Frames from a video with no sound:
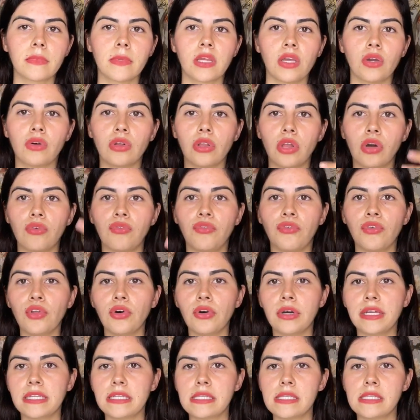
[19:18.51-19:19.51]
Eu coloco
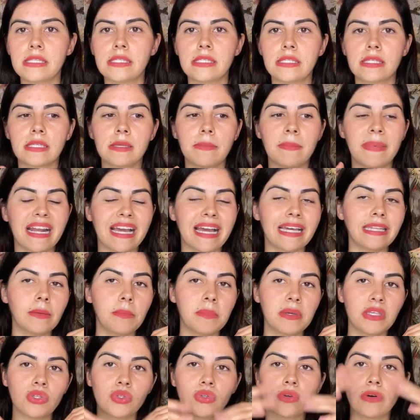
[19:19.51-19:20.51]
flores, para cada
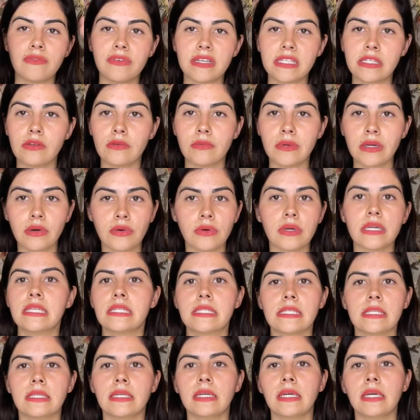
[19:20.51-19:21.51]
pessoa vai ser uma
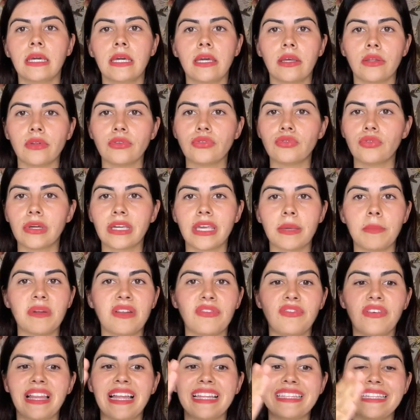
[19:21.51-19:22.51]
coisa. Eu não tô aqui para
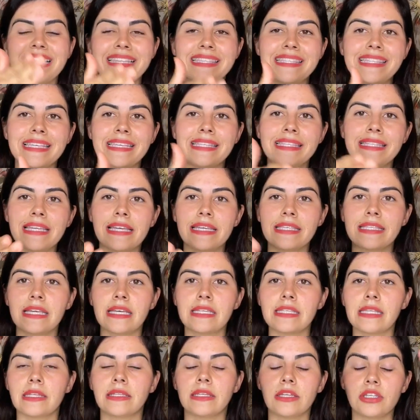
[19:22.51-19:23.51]
falar tem que ser assim, assim,
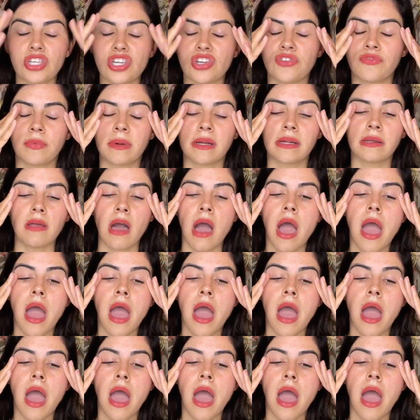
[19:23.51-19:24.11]
assim. Tem gente que pergunta,